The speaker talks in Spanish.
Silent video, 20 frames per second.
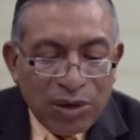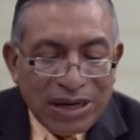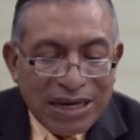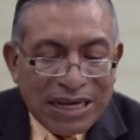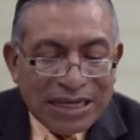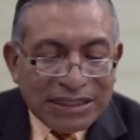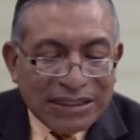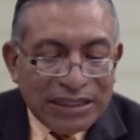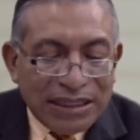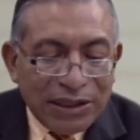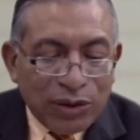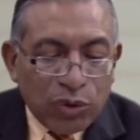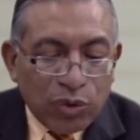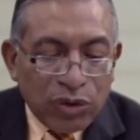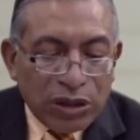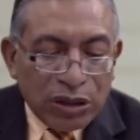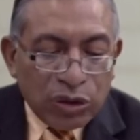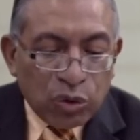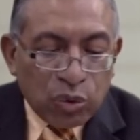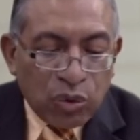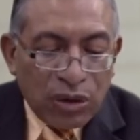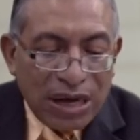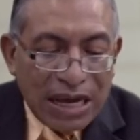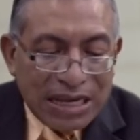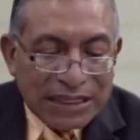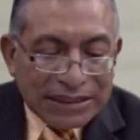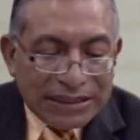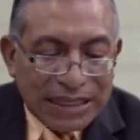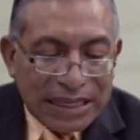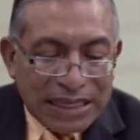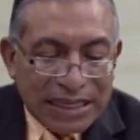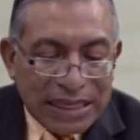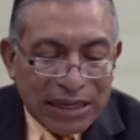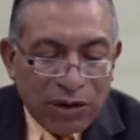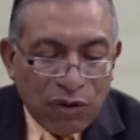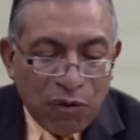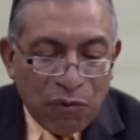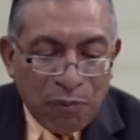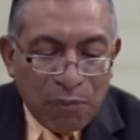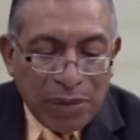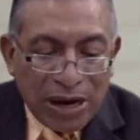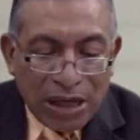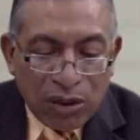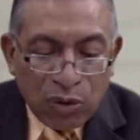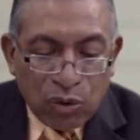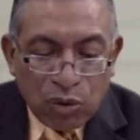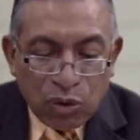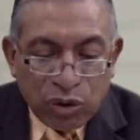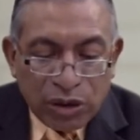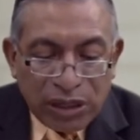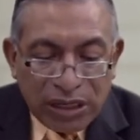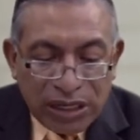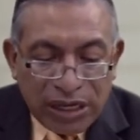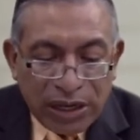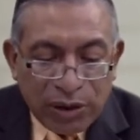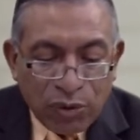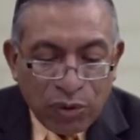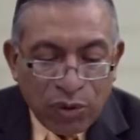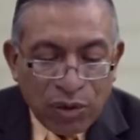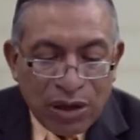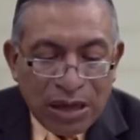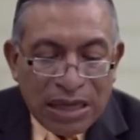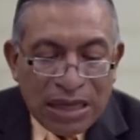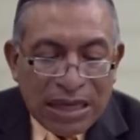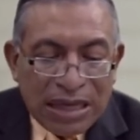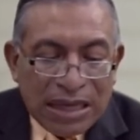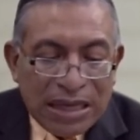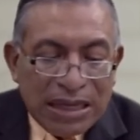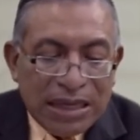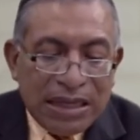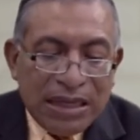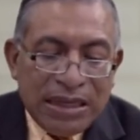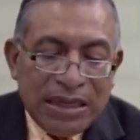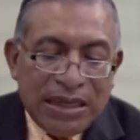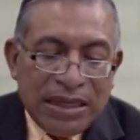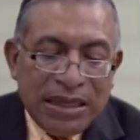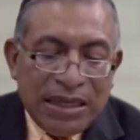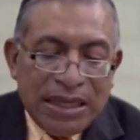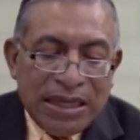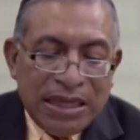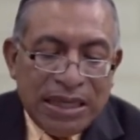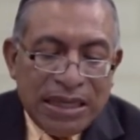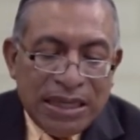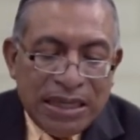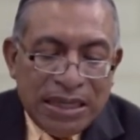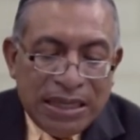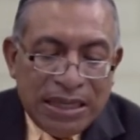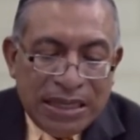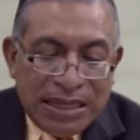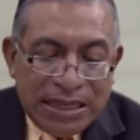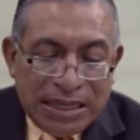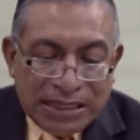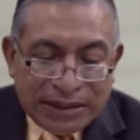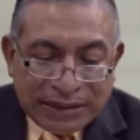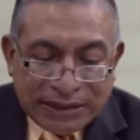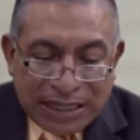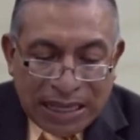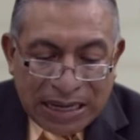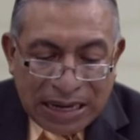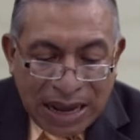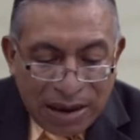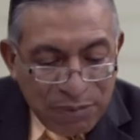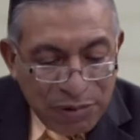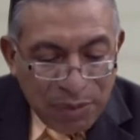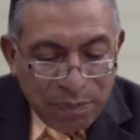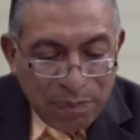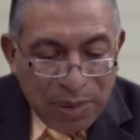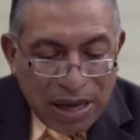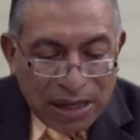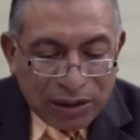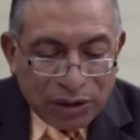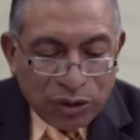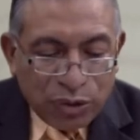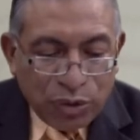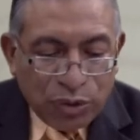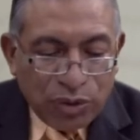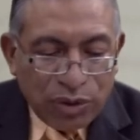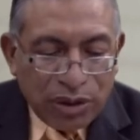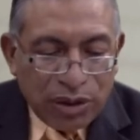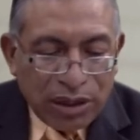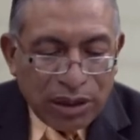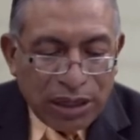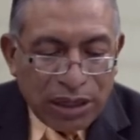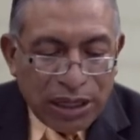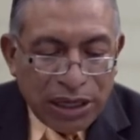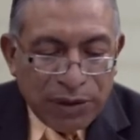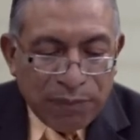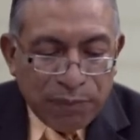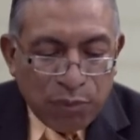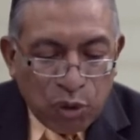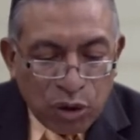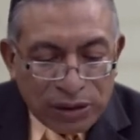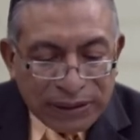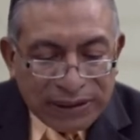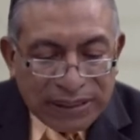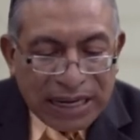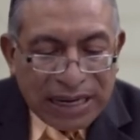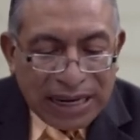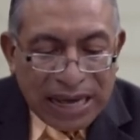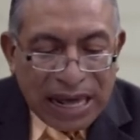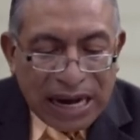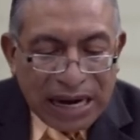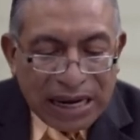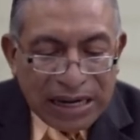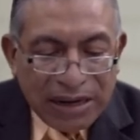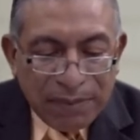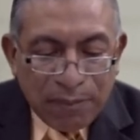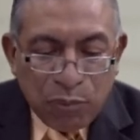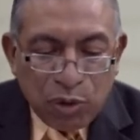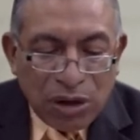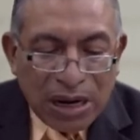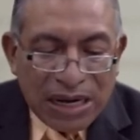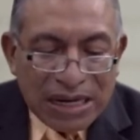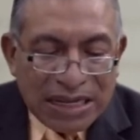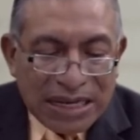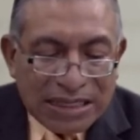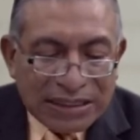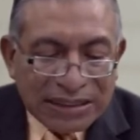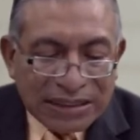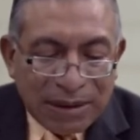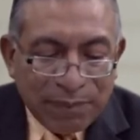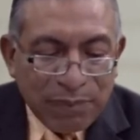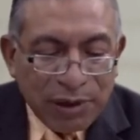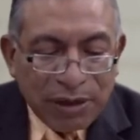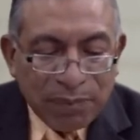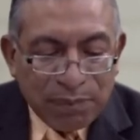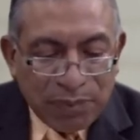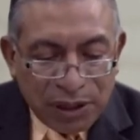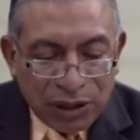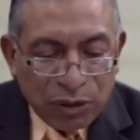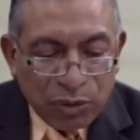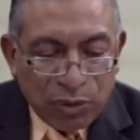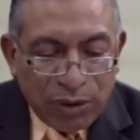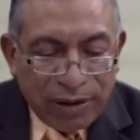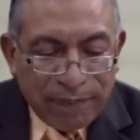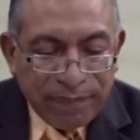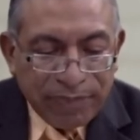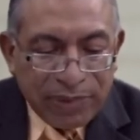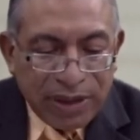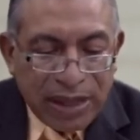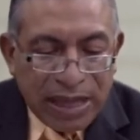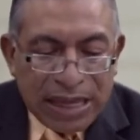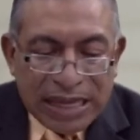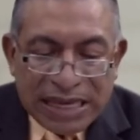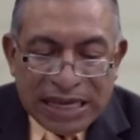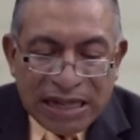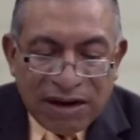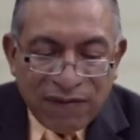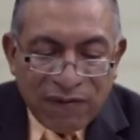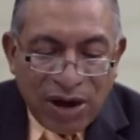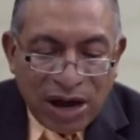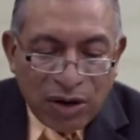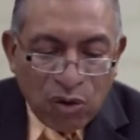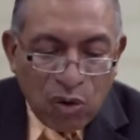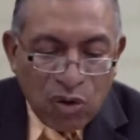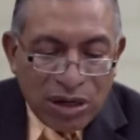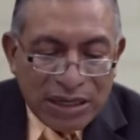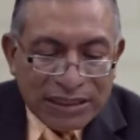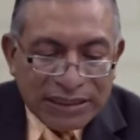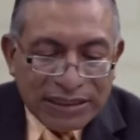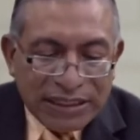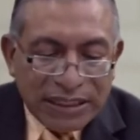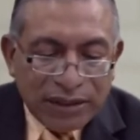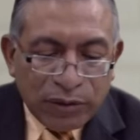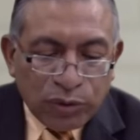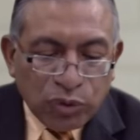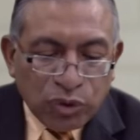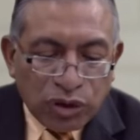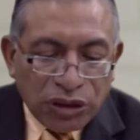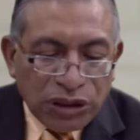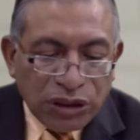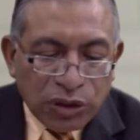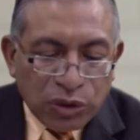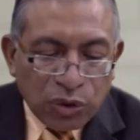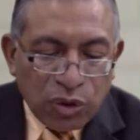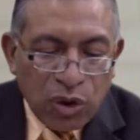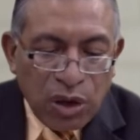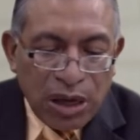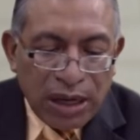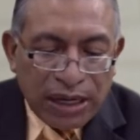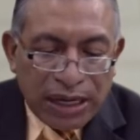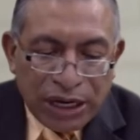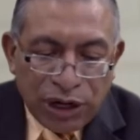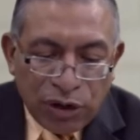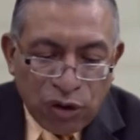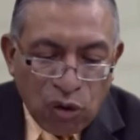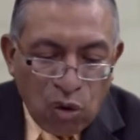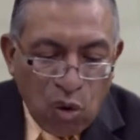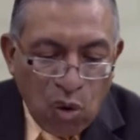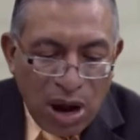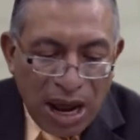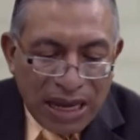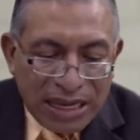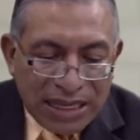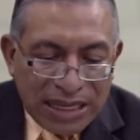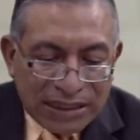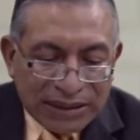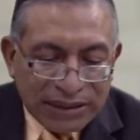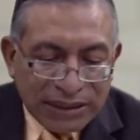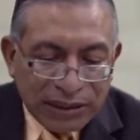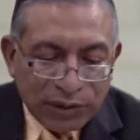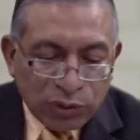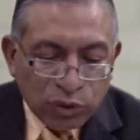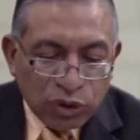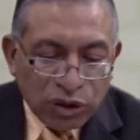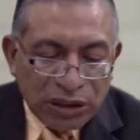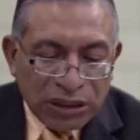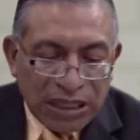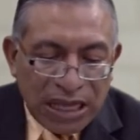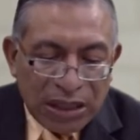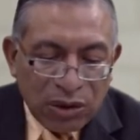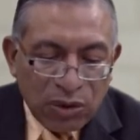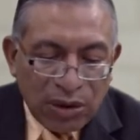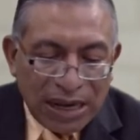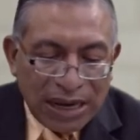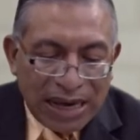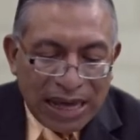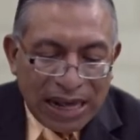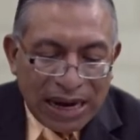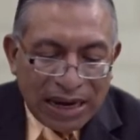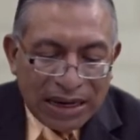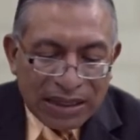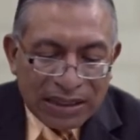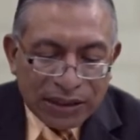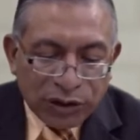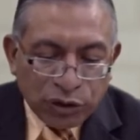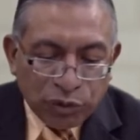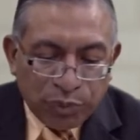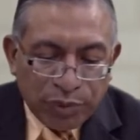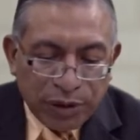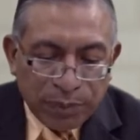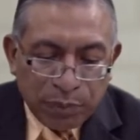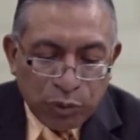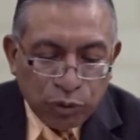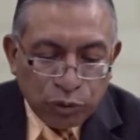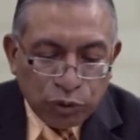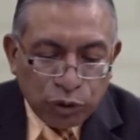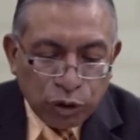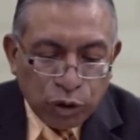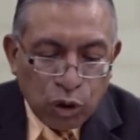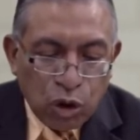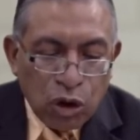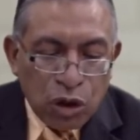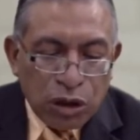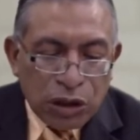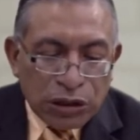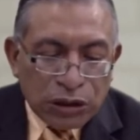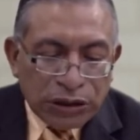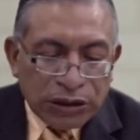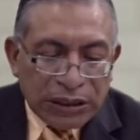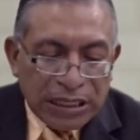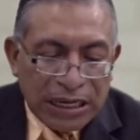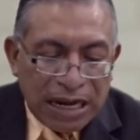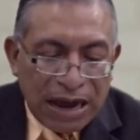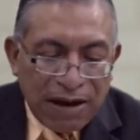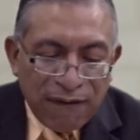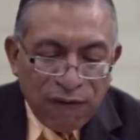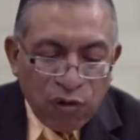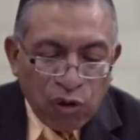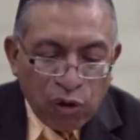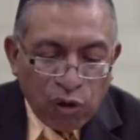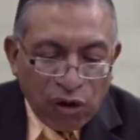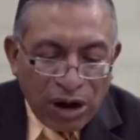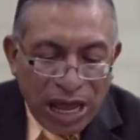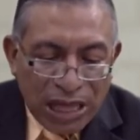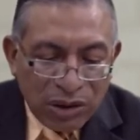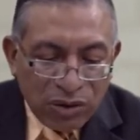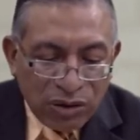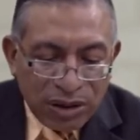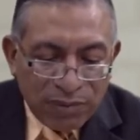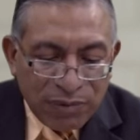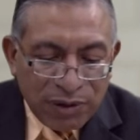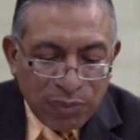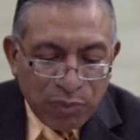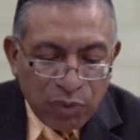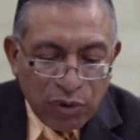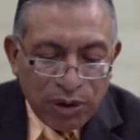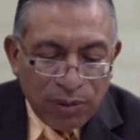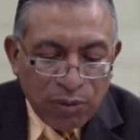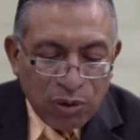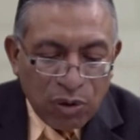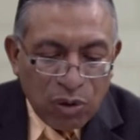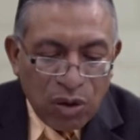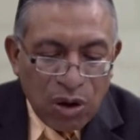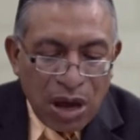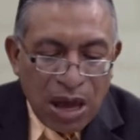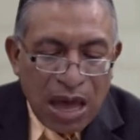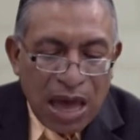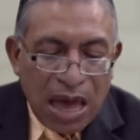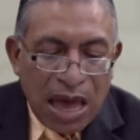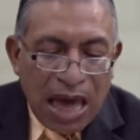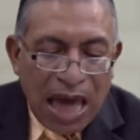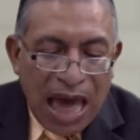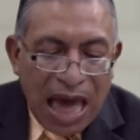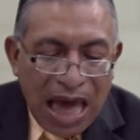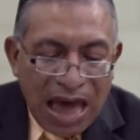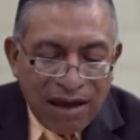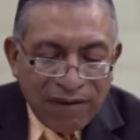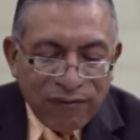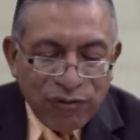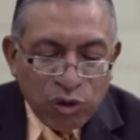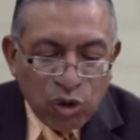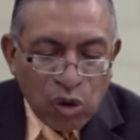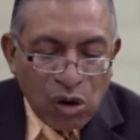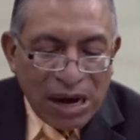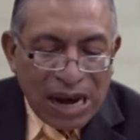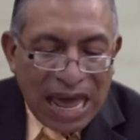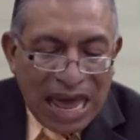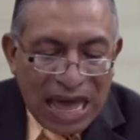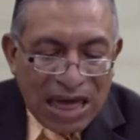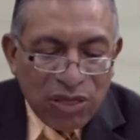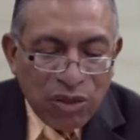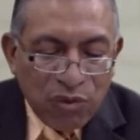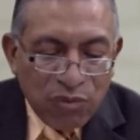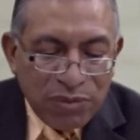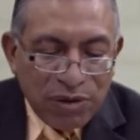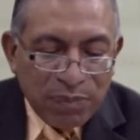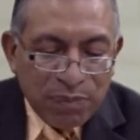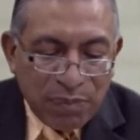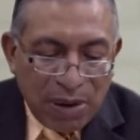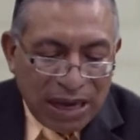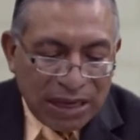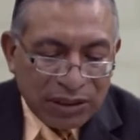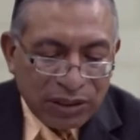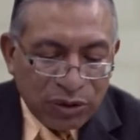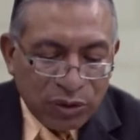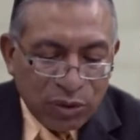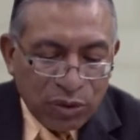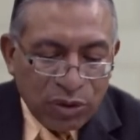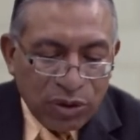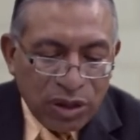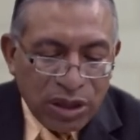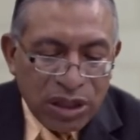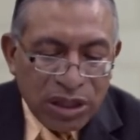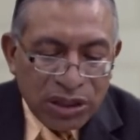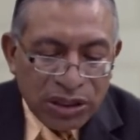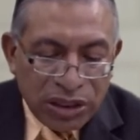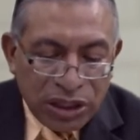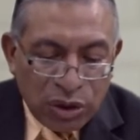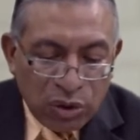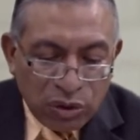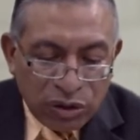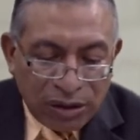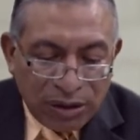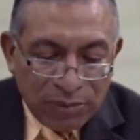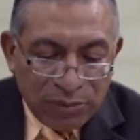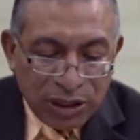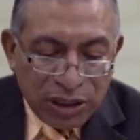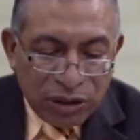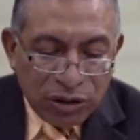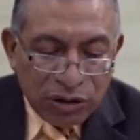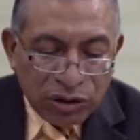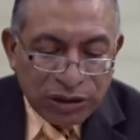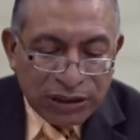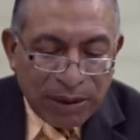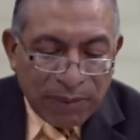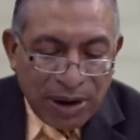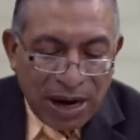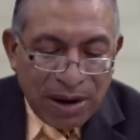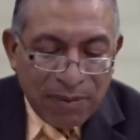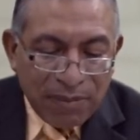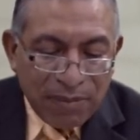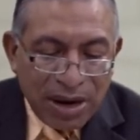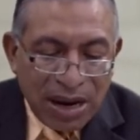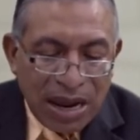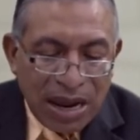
el nacido en tu casa y el comprado con dinero. Y estará mi pacto en vuestra carne por alianza perpetua. Y el varón incircunciso que no haya circuncidado la carne de su prepucio será borrado de mi pueblo, ha violado mi pacto. Dijo también Dios a Abraham,